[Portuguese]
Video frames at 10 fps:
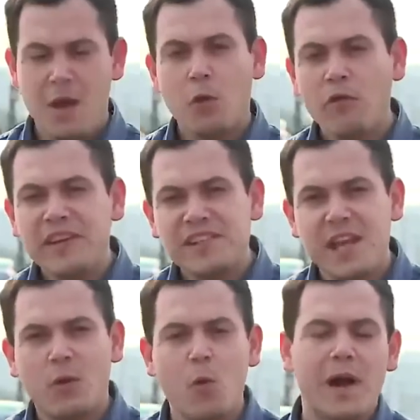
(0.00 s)
Eu
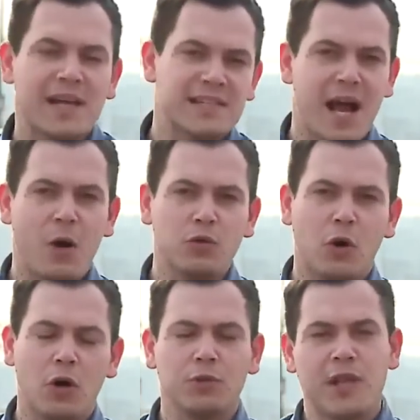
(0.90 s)
conversei com um casal,
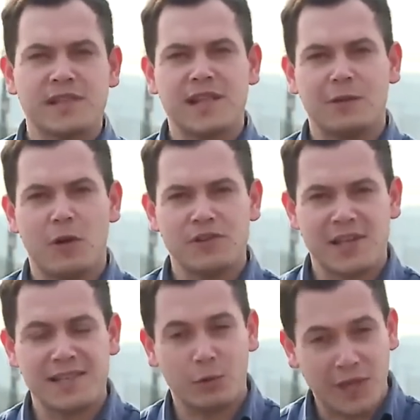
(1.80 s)
dono desta
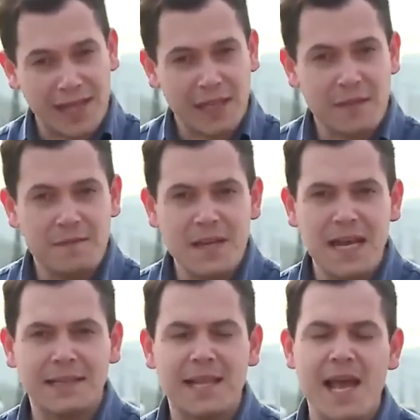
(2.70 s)
loja assaltada, que
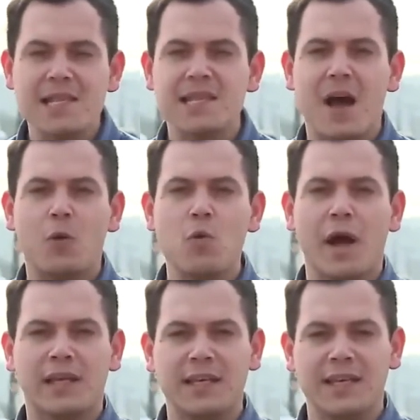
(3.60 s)
fica nesta
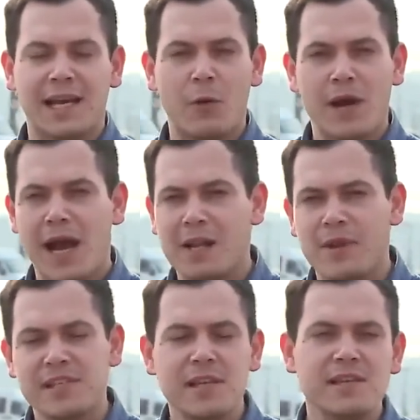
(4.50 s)
rua aqui em Araucária,
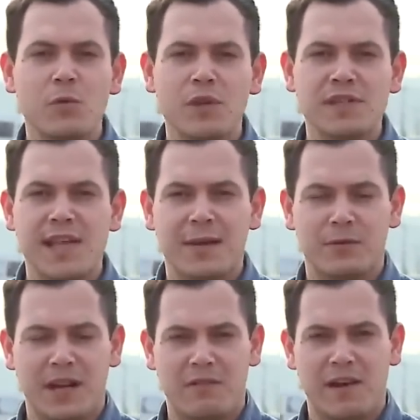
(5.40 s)
mas eles não
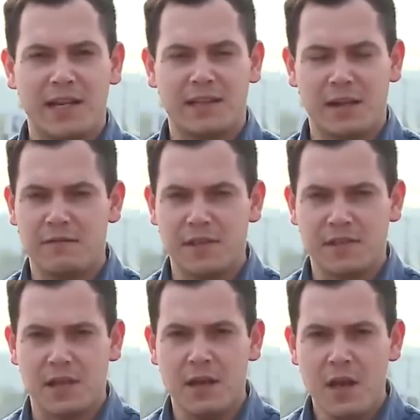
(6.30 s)
quiseram gravar
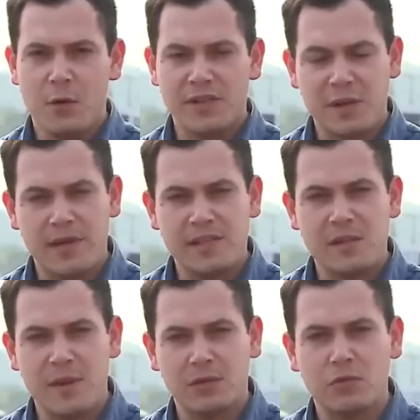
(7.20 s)
entrevista. O
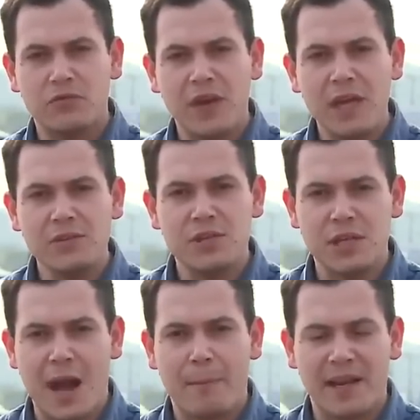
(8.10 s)
estabelecimento
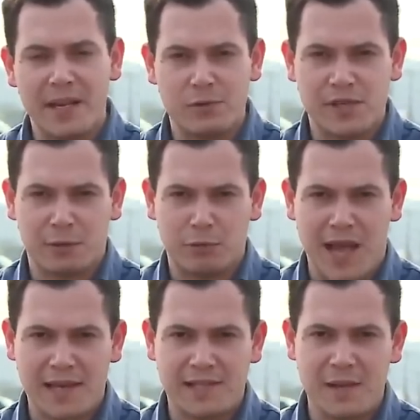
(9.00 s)
vende aparelhos
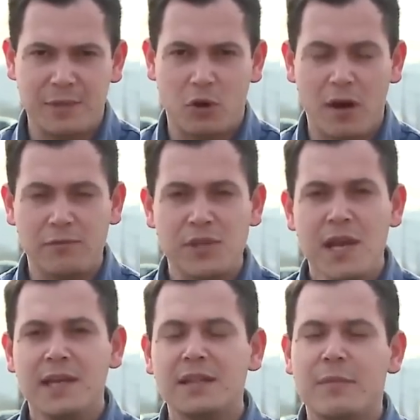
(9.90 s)
celulares seminovos
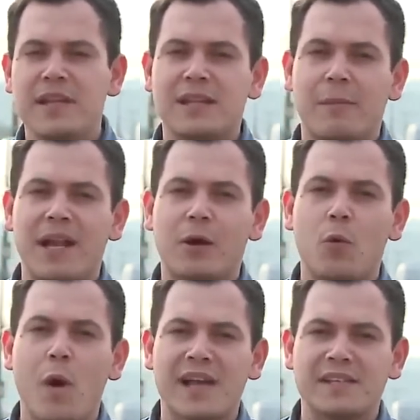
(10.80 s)
e também trabalha
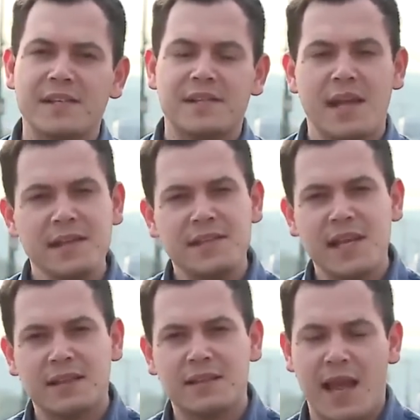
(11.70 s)
com
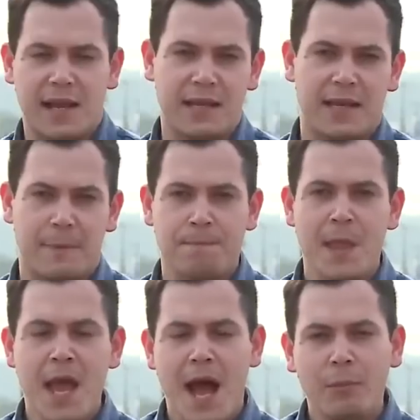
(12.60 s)
assistência técnica.
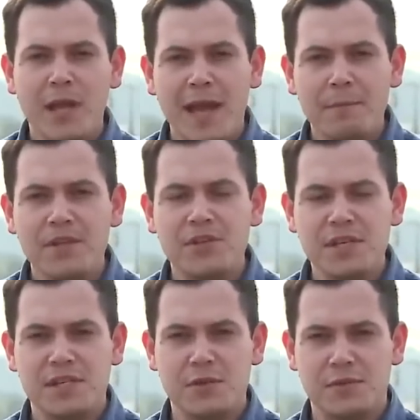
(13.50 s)
A mulher me
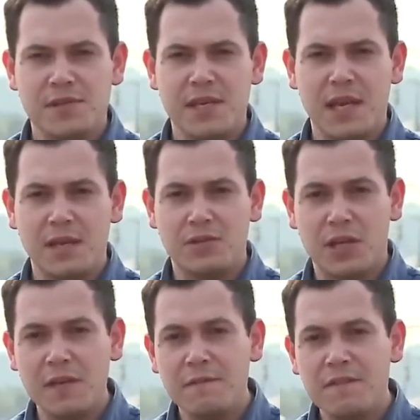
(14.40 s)
disse o
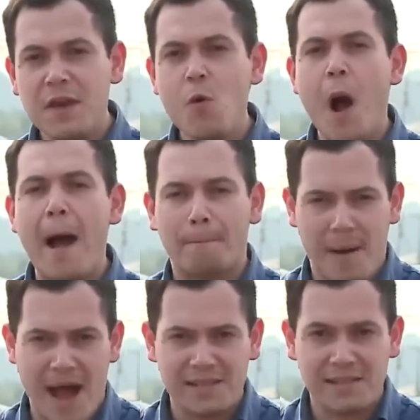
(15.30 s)
seguinte: que viu o
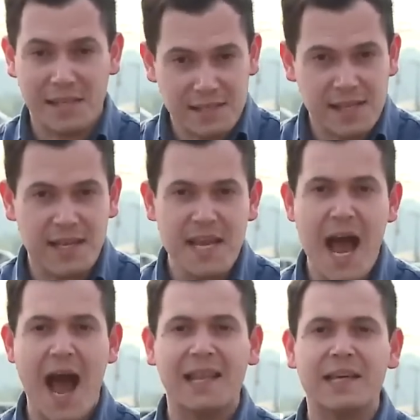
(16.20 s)
rapaz que
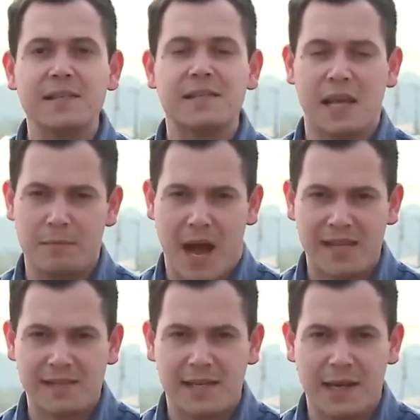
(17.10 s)
seria Alan sem
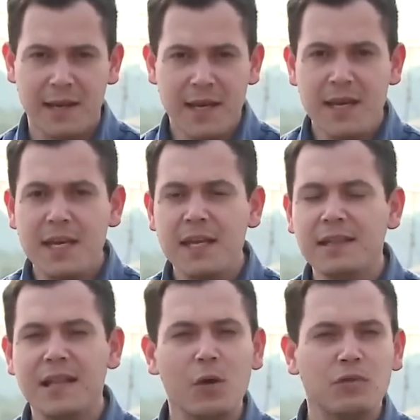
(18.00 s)
máscara e que
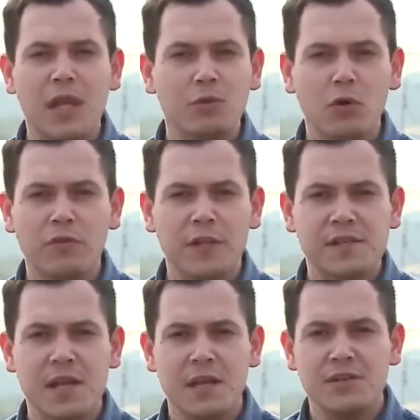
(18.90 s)
não tem
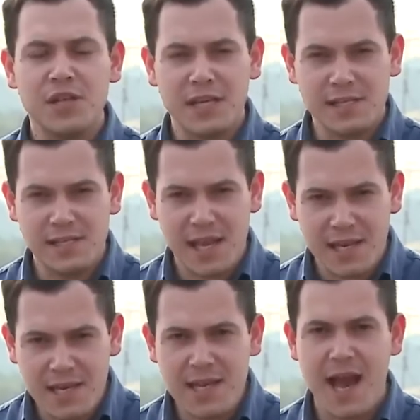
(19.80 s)
dúvidas de que
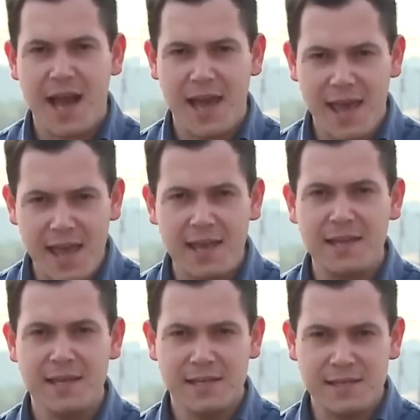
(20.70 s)
seria
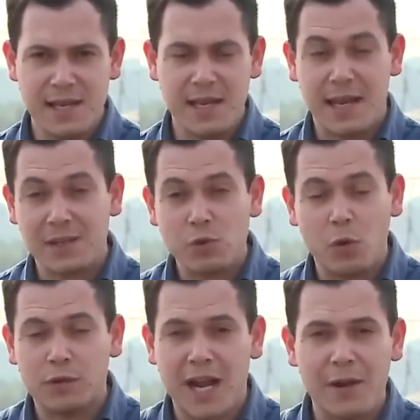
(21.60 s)
ele sim. Caso
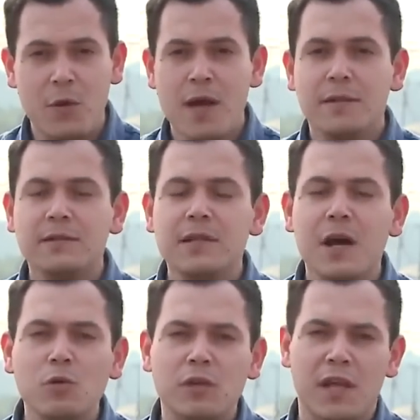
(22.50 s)
contrário,
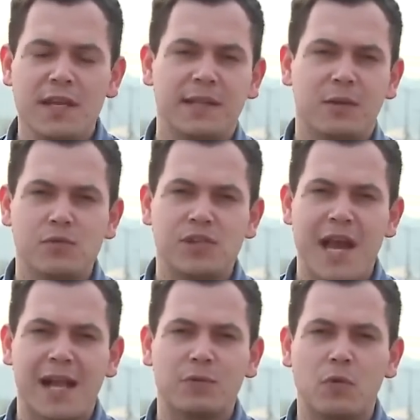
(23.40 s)
não teria
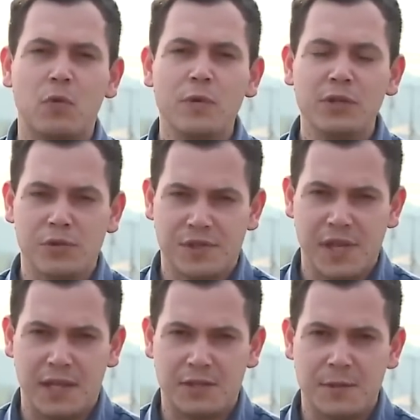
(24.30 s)
denunciado um
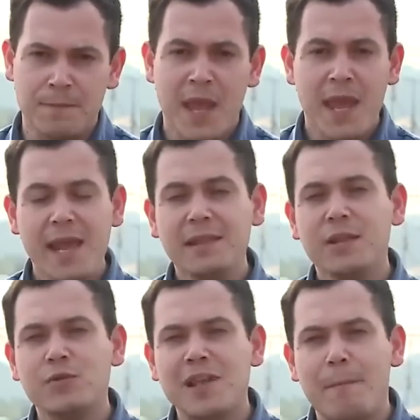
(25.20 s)
inocente.
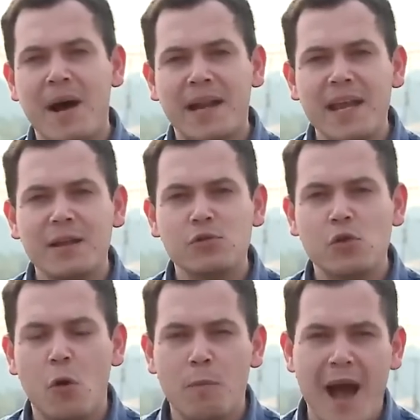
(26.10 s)
Entre os
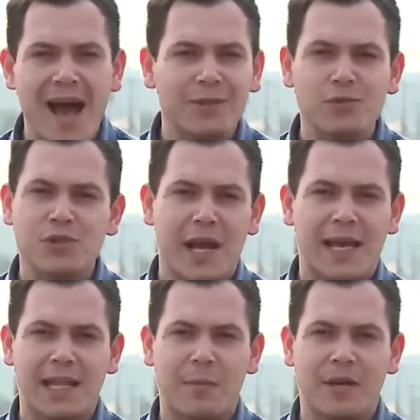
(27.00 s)
aparelhos roubados
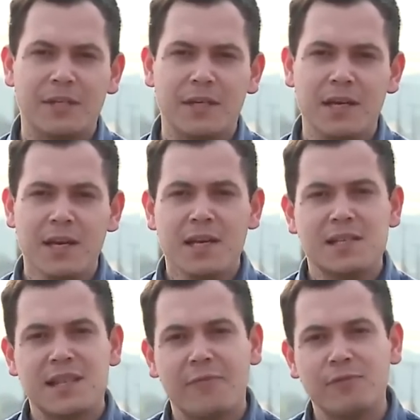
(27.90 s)
naquela manhã
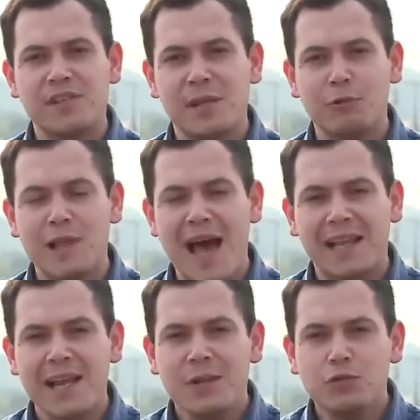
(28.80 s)
estava o
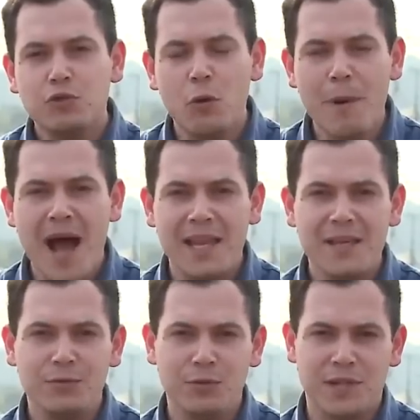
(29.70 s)
celular do
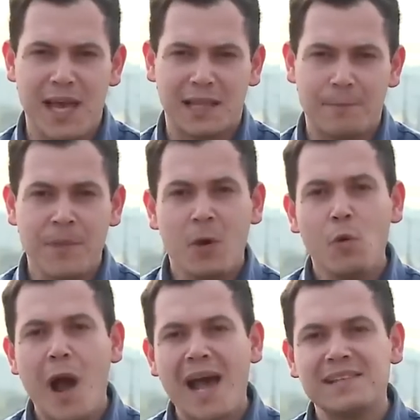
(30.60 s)
marido dela.
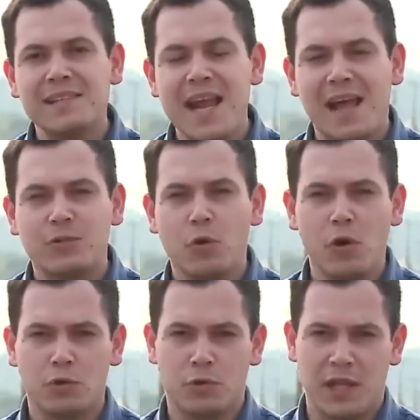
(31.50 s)
O
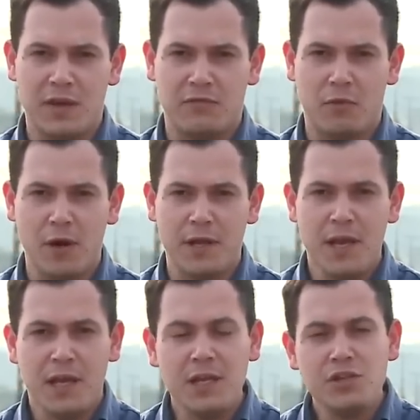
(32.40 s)
rastreador do telefone
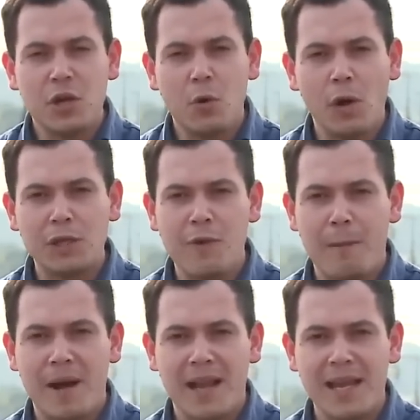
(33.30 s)
indicou que o
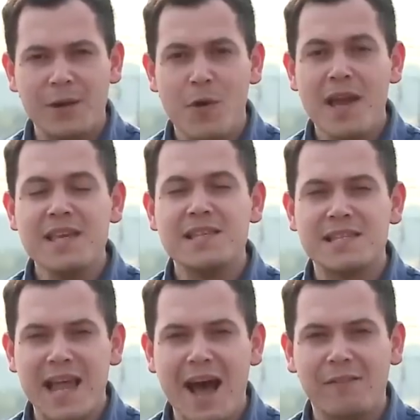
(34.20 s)
aparelho
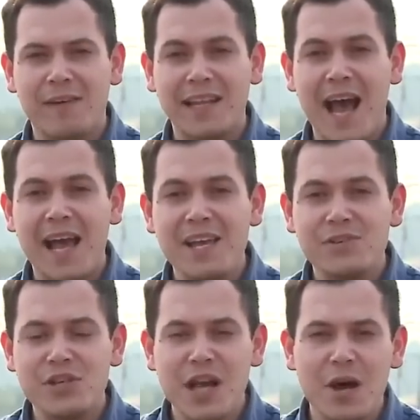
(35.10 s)
estava na
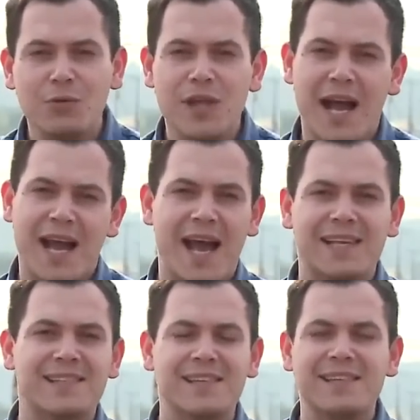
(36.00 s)
região da
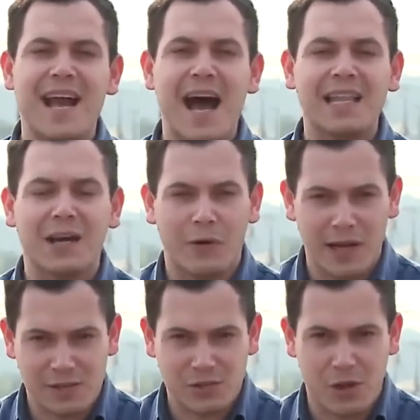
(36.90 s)
casa de Alan.
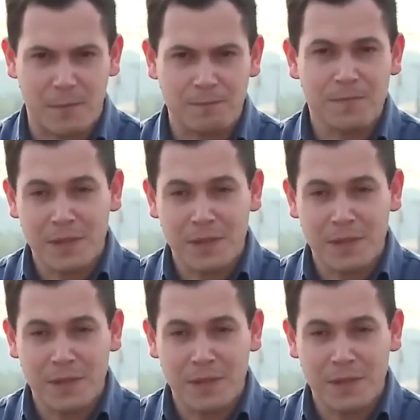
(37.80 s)
Olha só.